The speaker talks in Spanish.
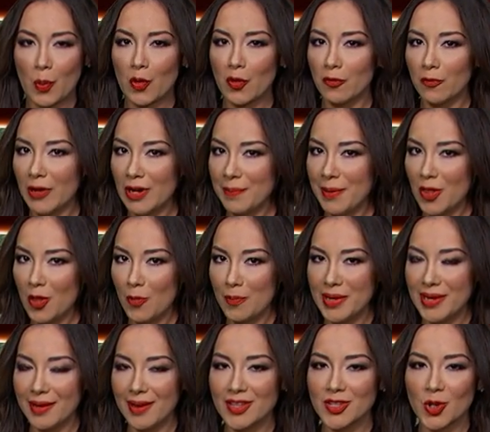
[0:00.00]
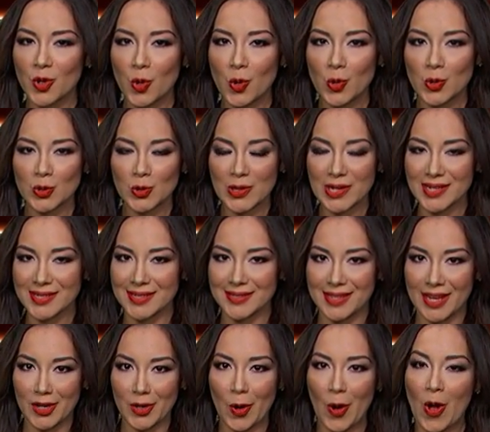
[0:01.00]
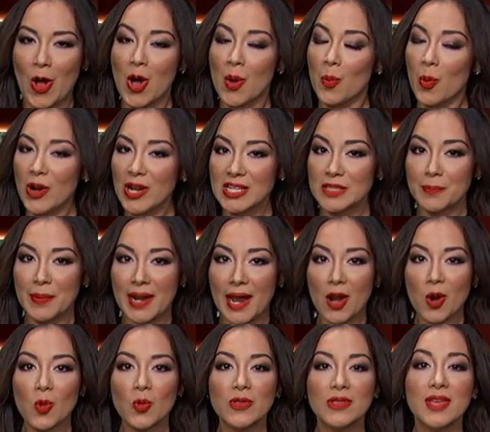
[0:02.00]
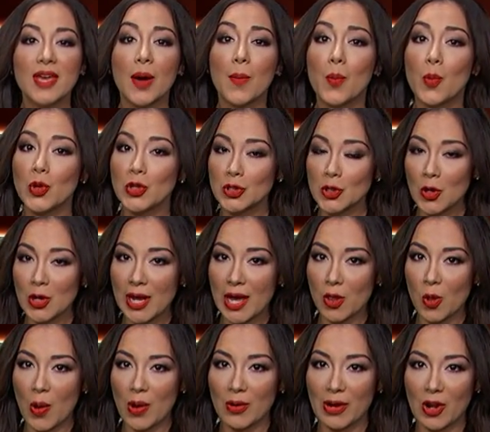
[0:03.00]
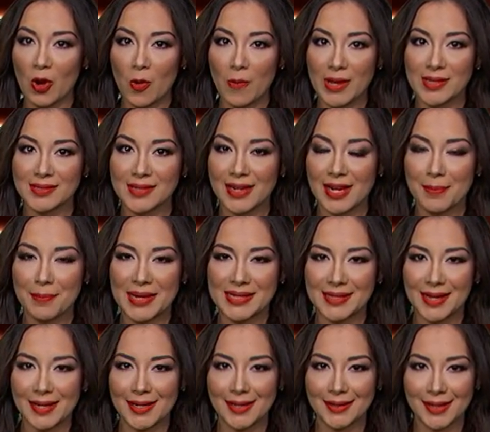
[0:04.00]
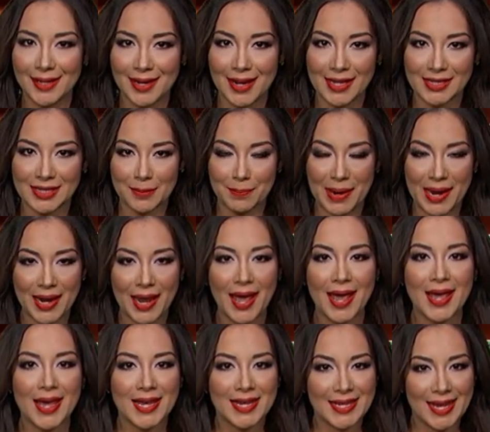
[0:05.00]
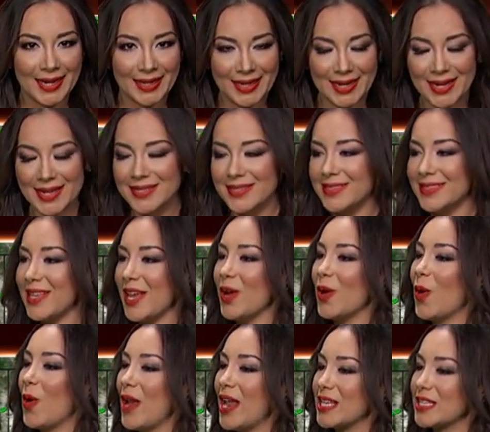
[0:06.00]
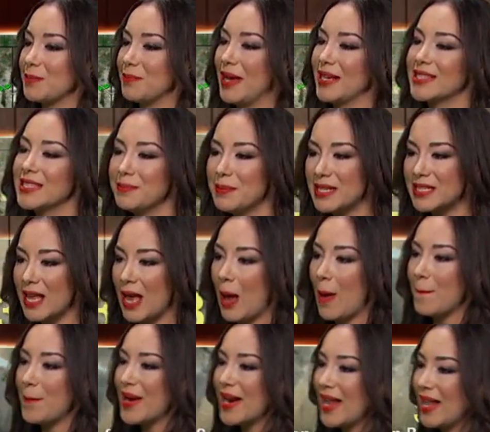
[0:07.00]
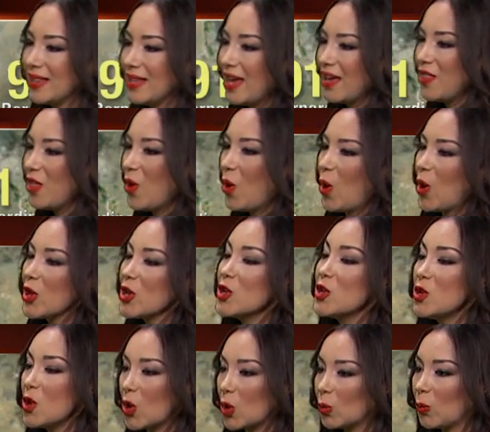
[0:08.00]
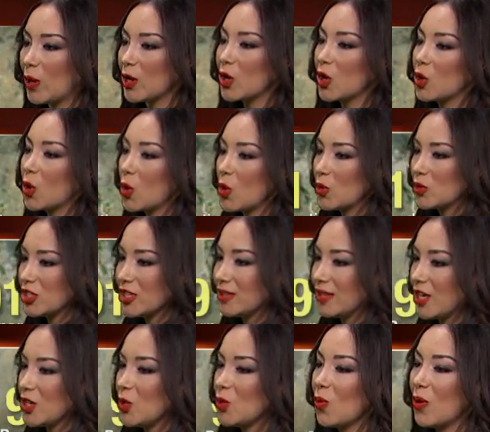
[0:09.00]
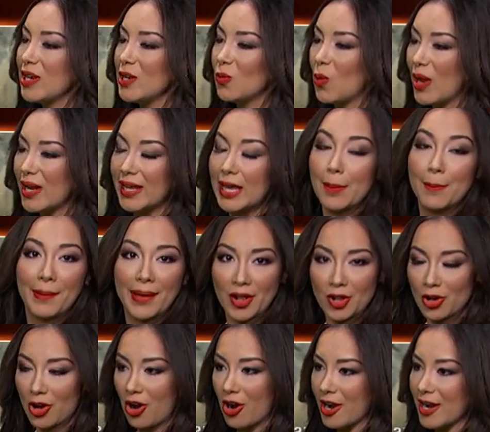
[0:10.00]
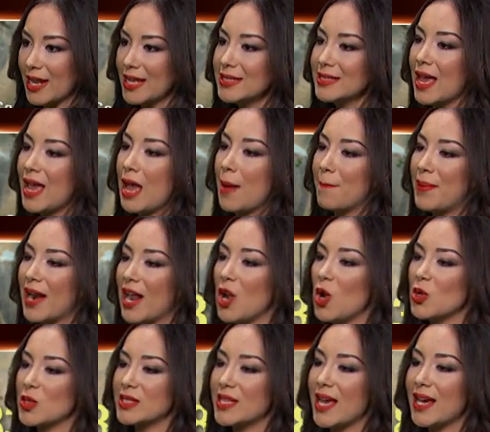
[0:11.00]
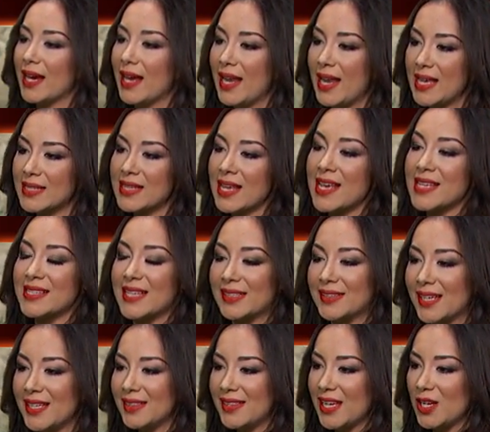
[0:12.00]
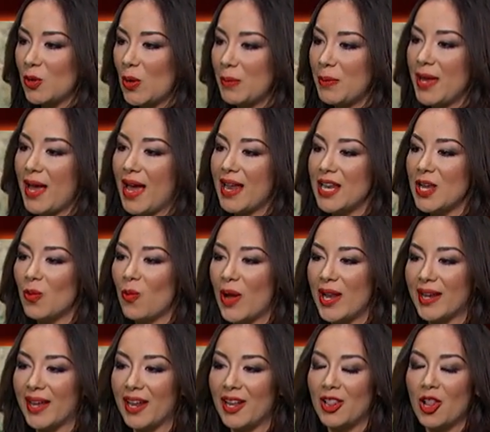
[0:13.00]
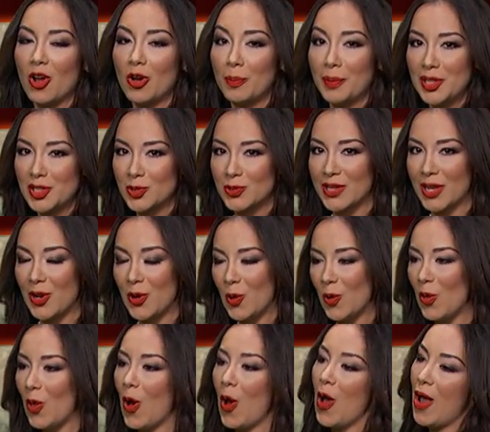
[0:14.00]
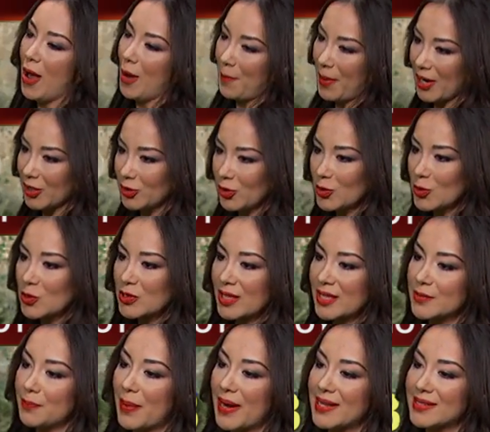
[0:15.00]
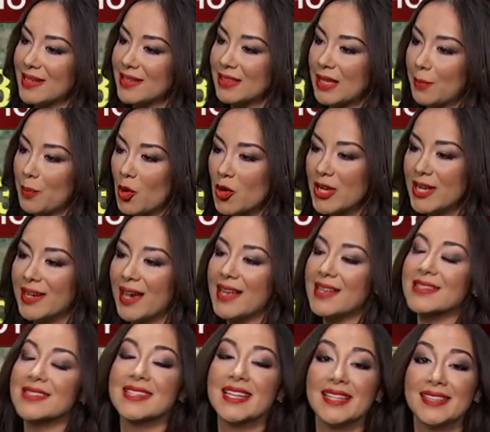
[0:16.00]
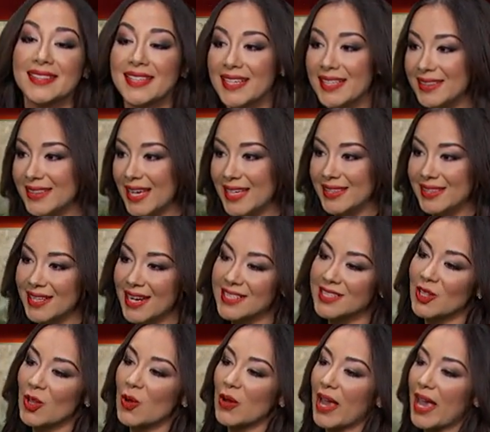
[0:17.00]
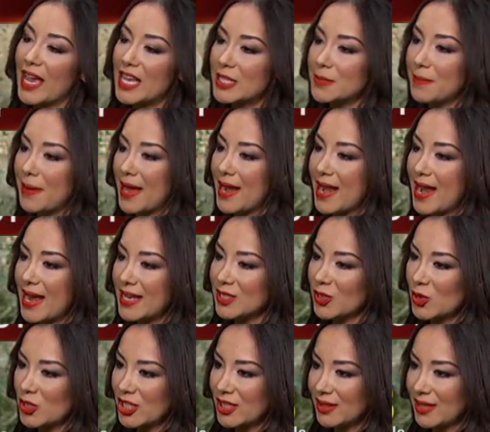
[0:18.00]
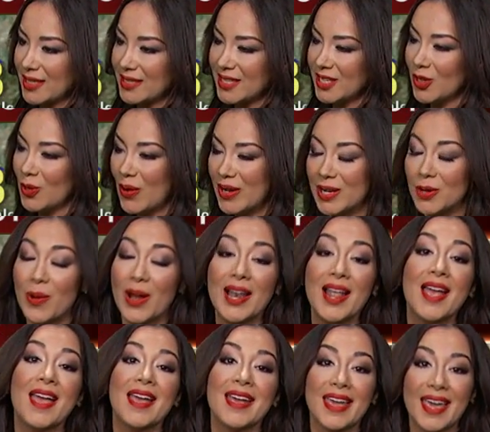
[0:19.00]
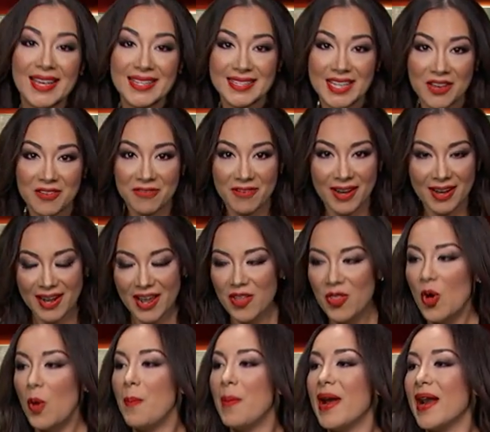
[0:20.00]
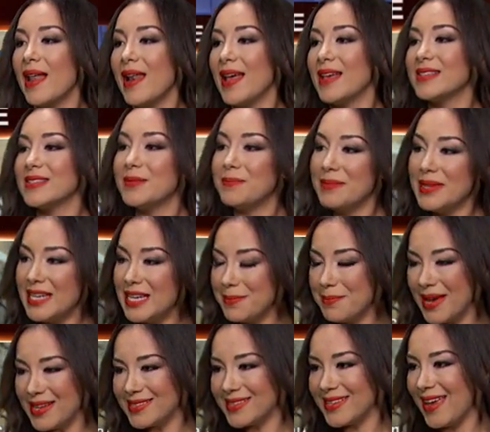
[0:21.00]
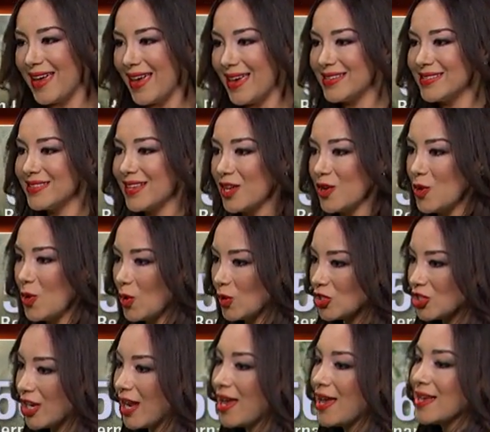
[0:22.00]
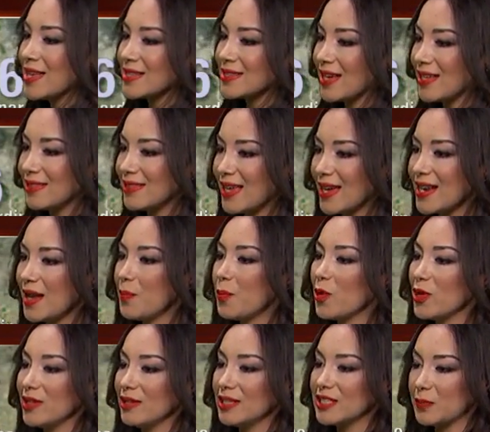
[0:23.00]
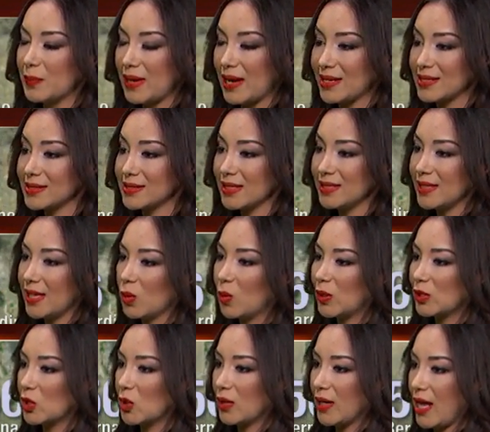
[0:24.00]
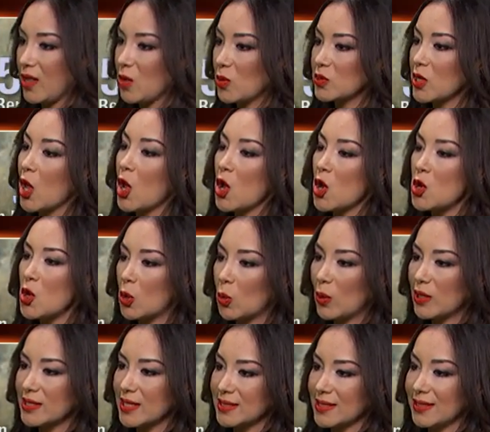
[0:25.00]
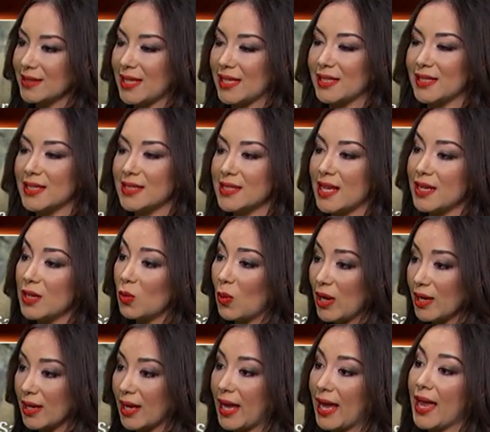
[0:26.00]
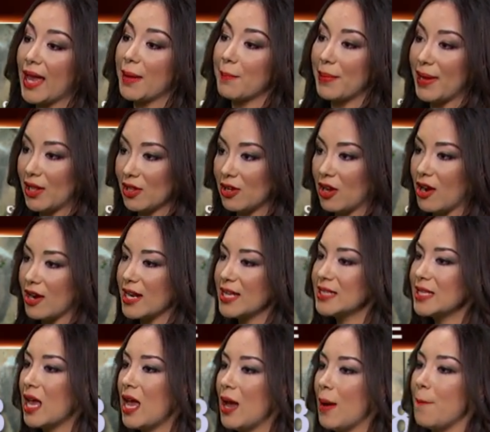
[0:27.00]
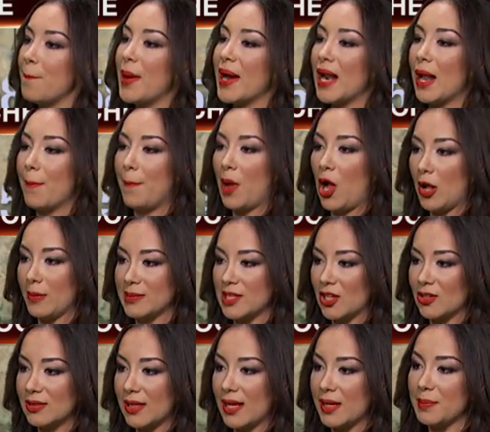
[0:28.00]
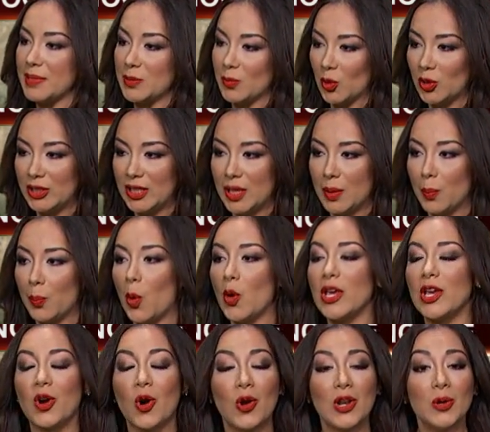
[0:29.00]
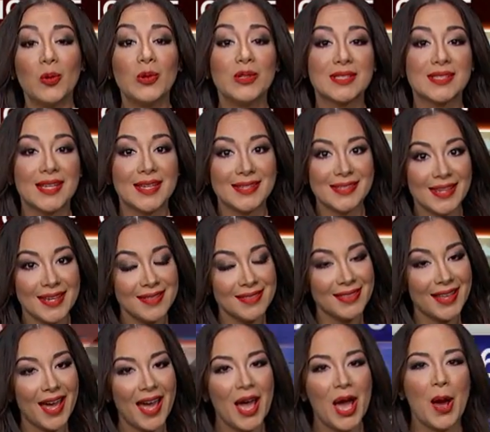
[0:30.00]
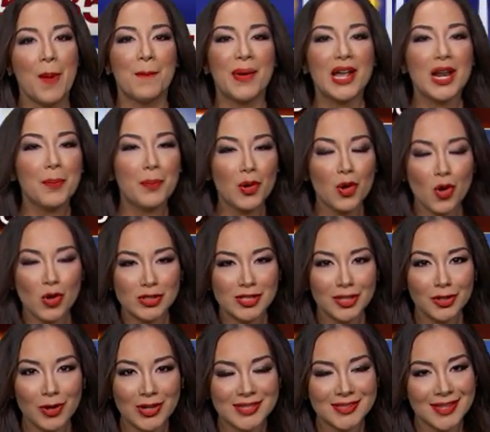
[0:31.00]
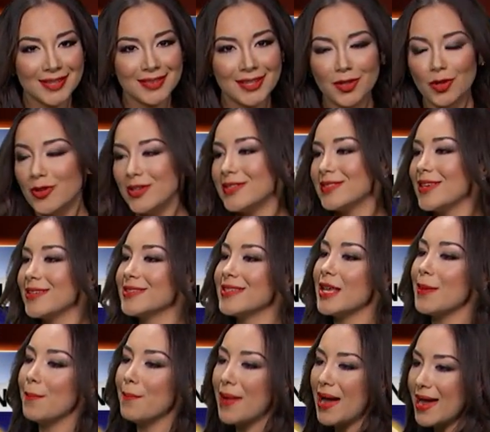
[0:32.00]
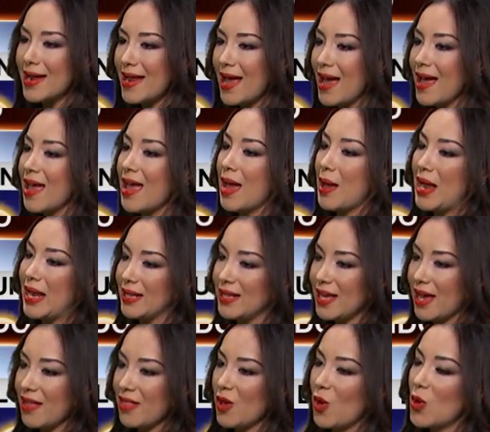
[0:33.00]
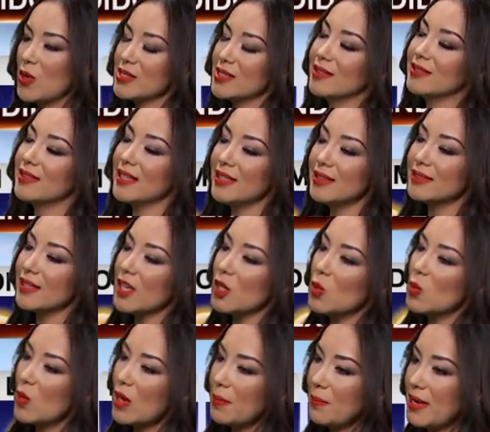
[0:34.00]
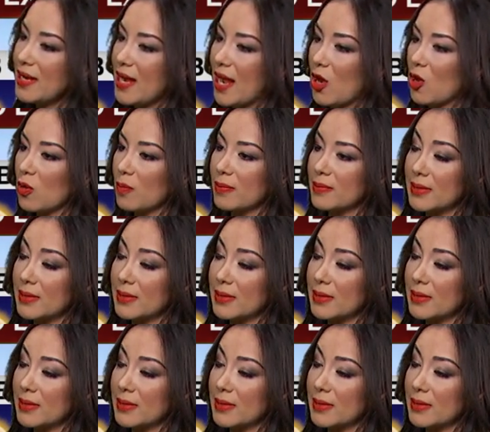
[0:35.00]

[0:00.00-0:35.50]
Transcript: por Firma Domínguez, justo y necesario. Pueden esperar un día muy soleado, aunque no va a ser el más caliente de la semana. Y aquí les tengo las máximas para el día de hoy. Norwalk con 81, al igual que Bell Gardens. Para Los Ángeles, 79, al igual que en Long Beach. Un saludo para todos ustedes. Para Santa Mónica, 73, lo que es Van Nuys, 85, al igual que San Fernando. Para las mínimas de esta noche, Santana pueden esperar 64 grados, Norwalk 63, al igual que Bell Gardens para Palm Out al mismo tiempo y Hollywood 60 para el pronóstico extendido de esta semana. El día de hoy 79 ya